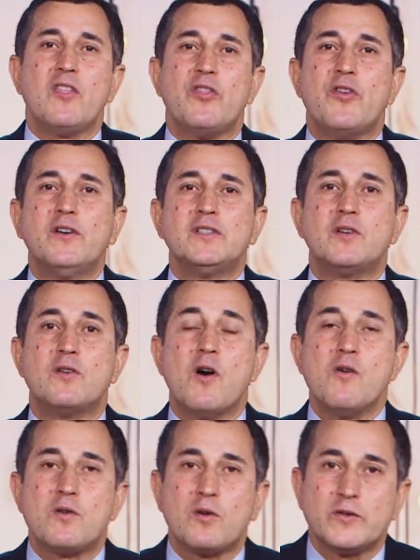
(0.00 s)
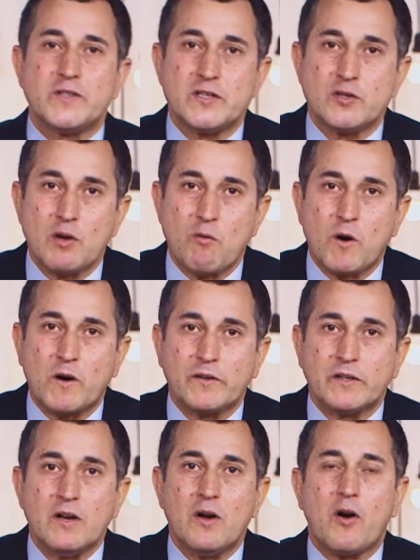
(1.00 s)
Dio, col suo amore,
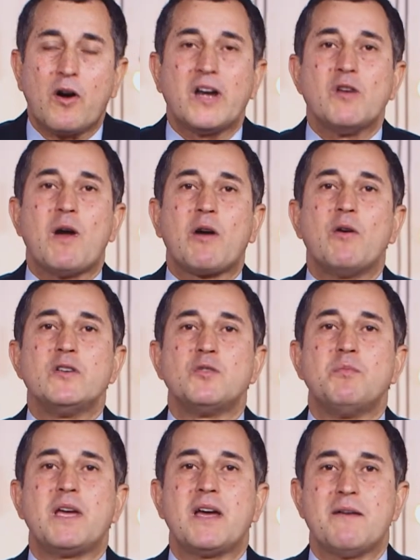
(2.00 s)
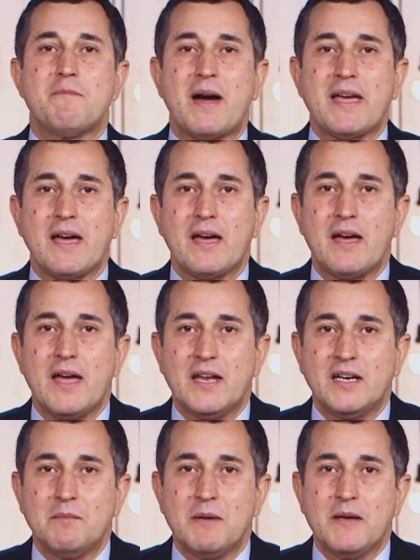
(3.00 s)
la sua grazia e la sua
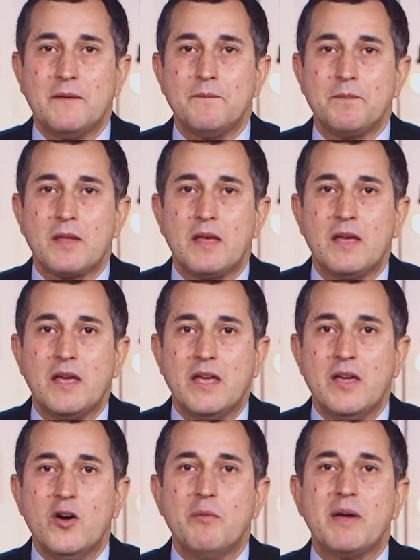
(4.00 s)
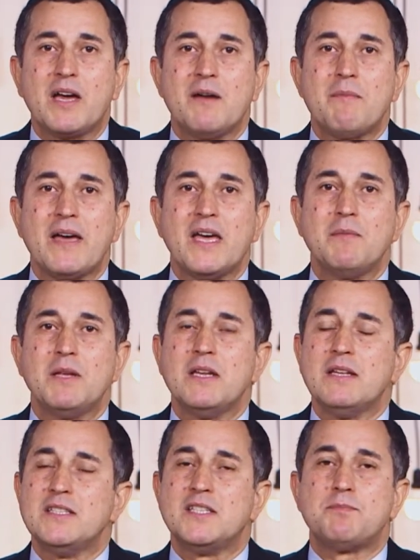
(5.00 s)
misericordia, ci dice qui, non
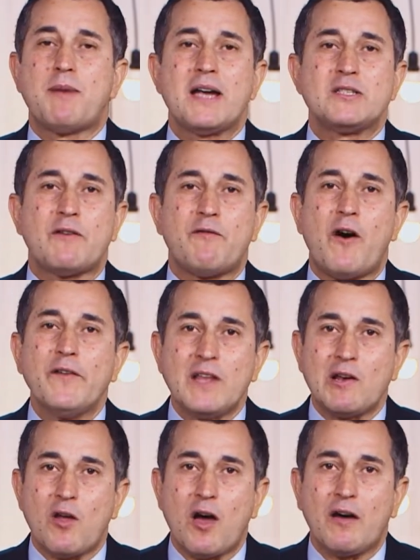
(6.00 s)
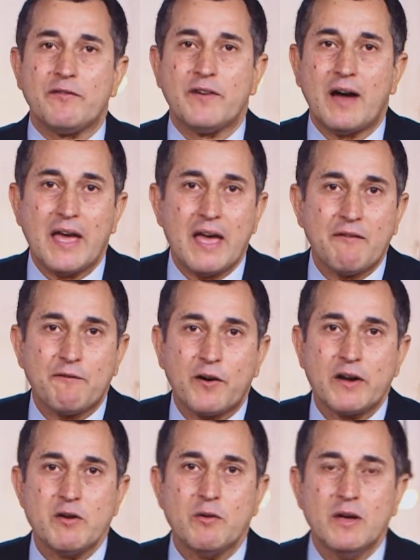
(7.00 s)
avvicinarti al mondo, perché diventerai
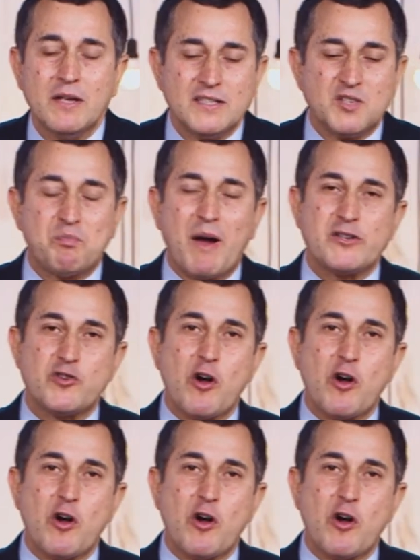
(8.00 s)
mio nemico.